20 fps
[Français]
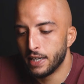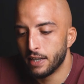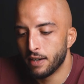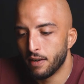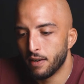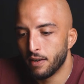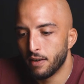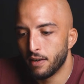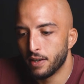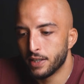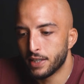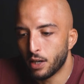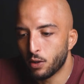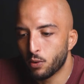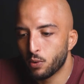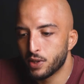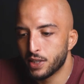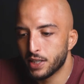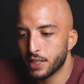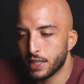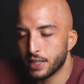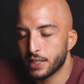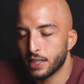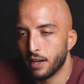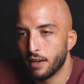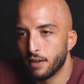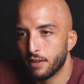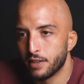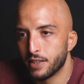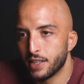Et, euh, et, dans le coaching, il y a ça.
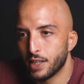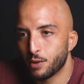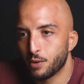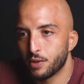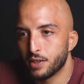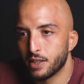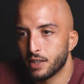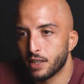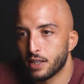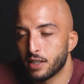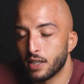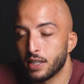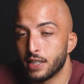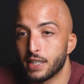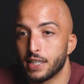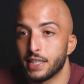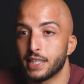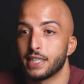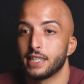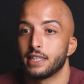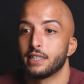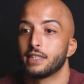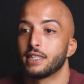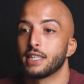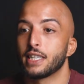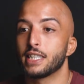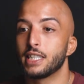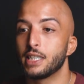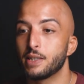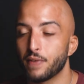Il y a le coaching, il ça, et, cette
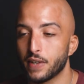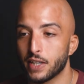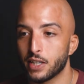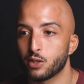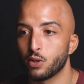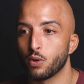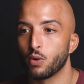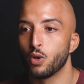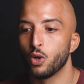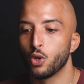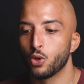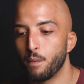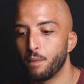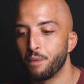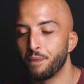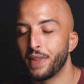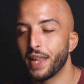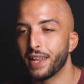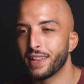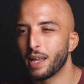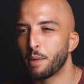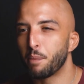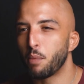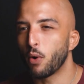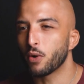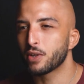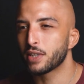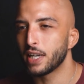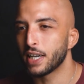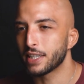satisfaction
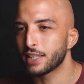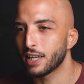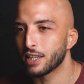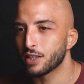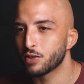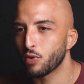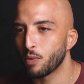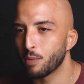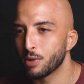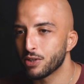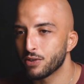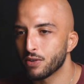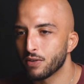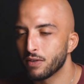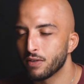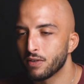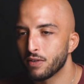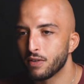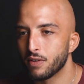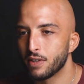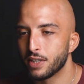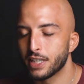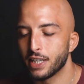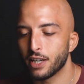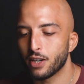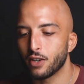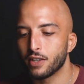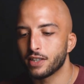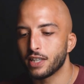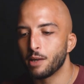d'apporter la transformation.
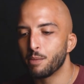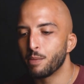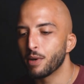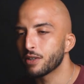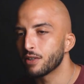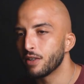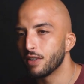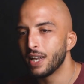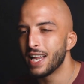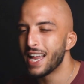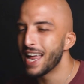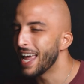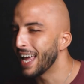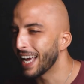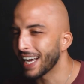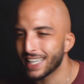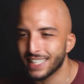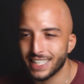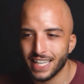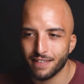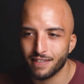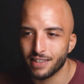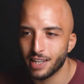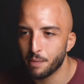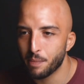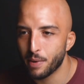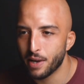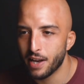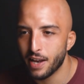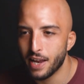C'est-à-dire que tu une personne, elle réserve un
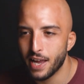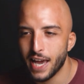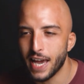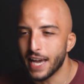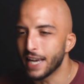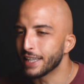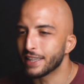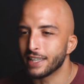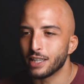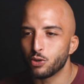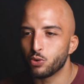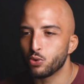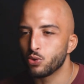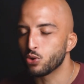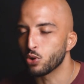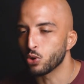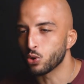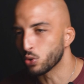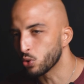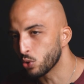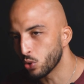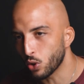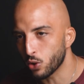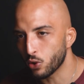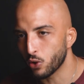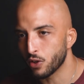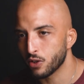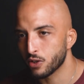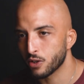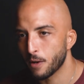appel, elle était juste
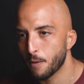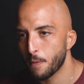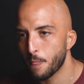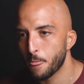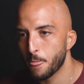curieuse,